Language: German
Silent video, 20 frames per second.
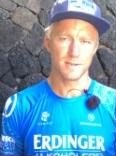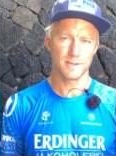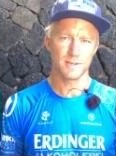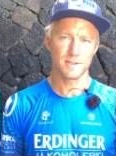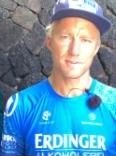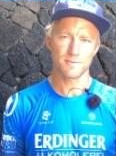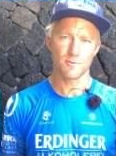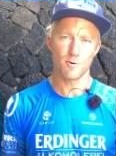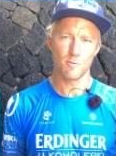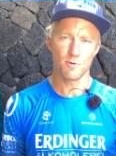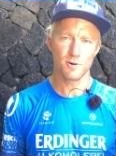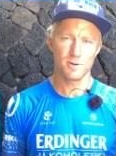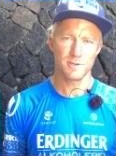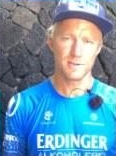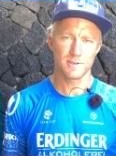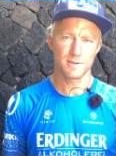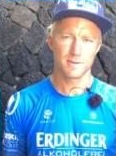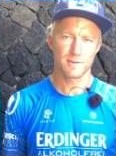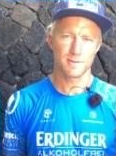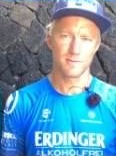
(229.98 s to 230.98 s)
der Nils
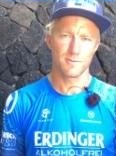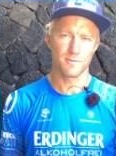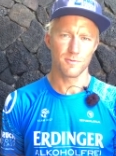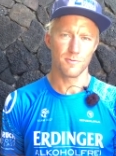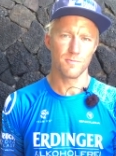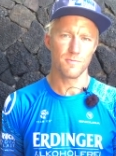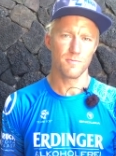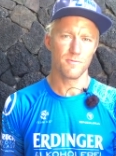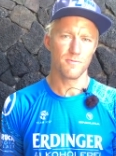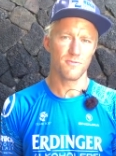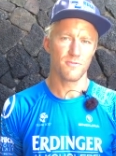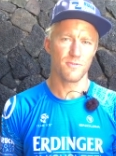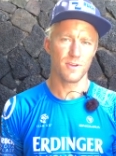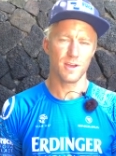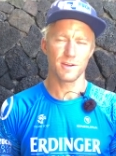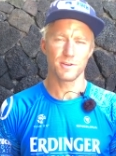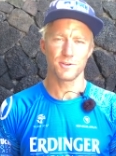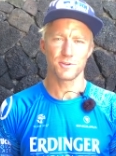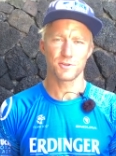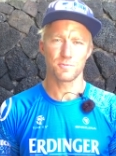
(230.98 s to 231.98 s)
Frommhold. Zum
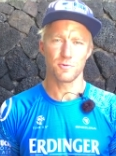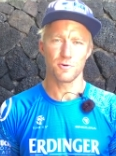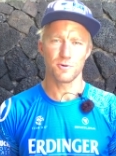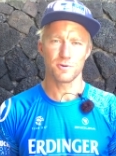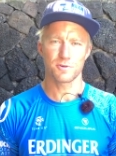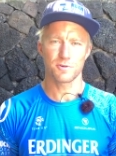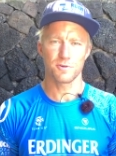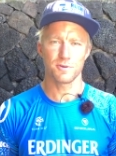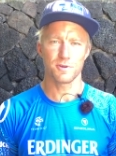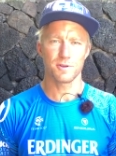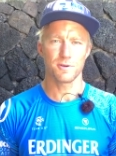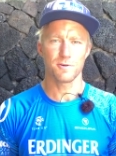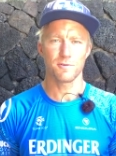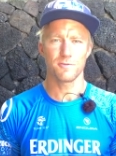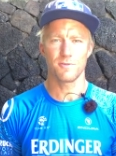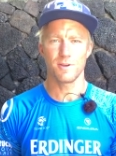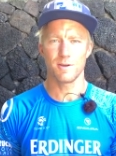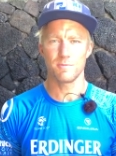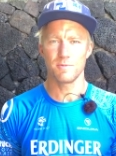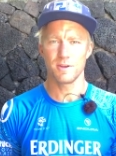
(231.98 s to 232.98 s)
fairen Sport gehört auch
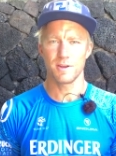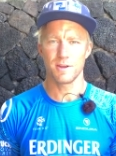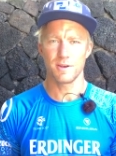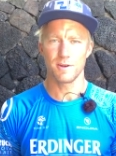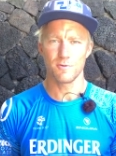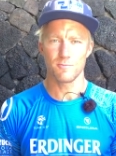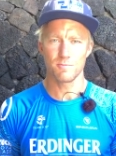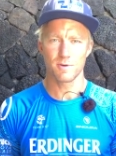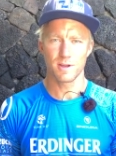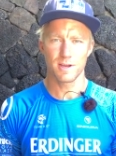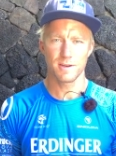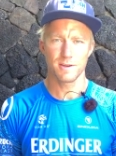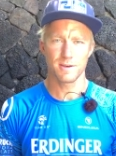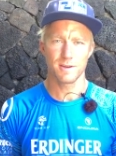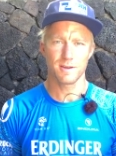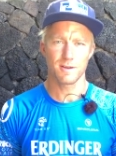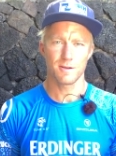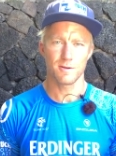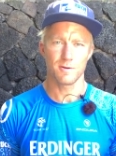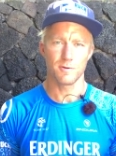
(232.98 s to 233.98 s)
fair miteinander umgehen
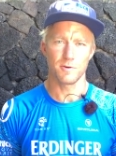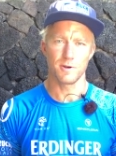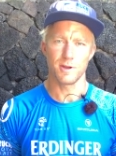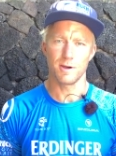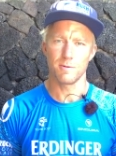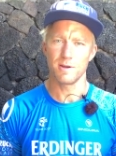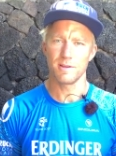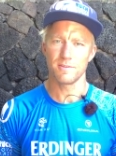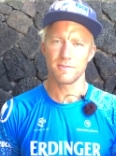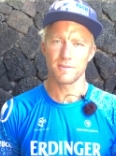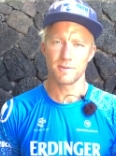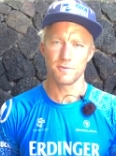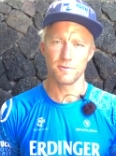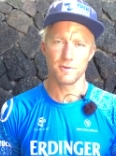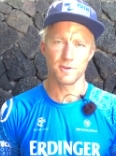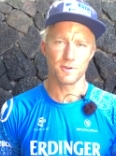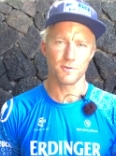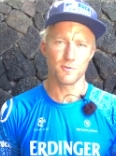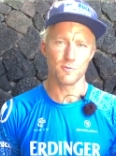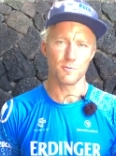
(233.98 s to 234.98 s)
und dabei ist
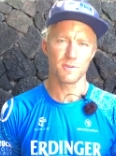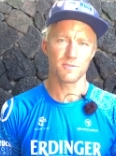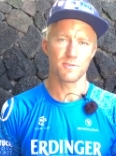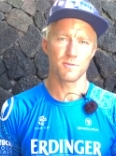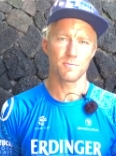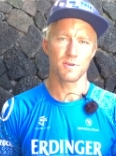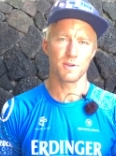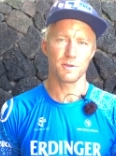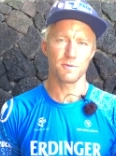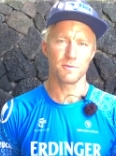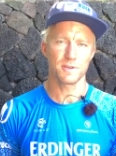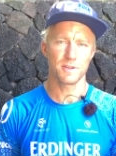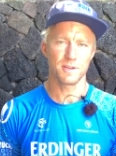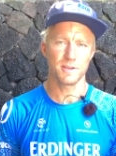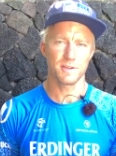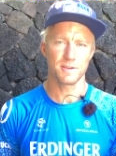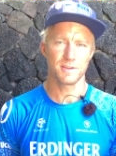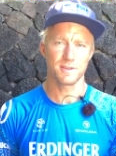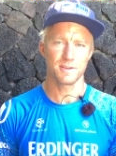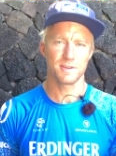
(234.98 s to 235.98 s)
natürlich die oberste
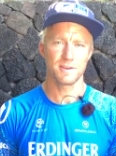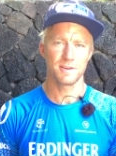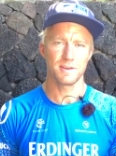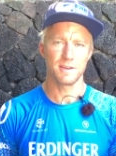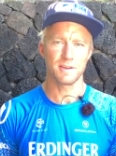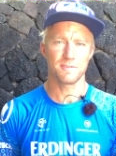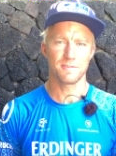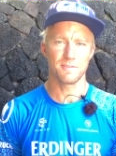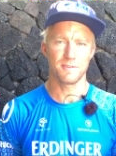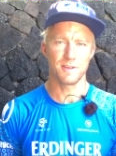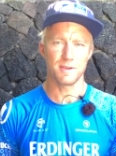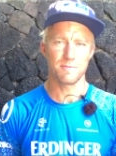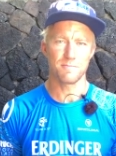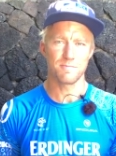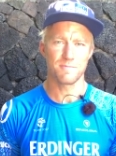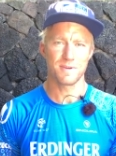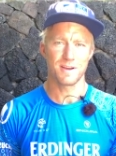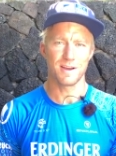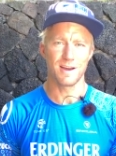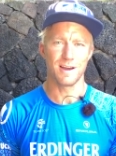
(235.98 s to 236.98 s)
Priorität nichts
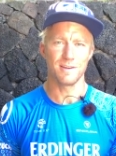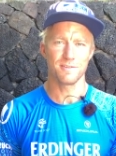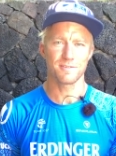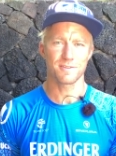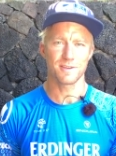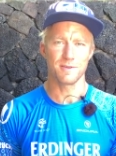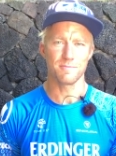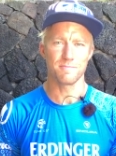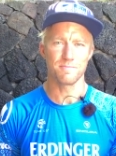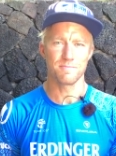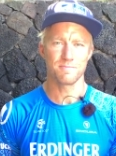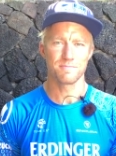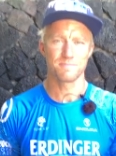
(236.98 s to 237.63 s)
nehmen, alles geben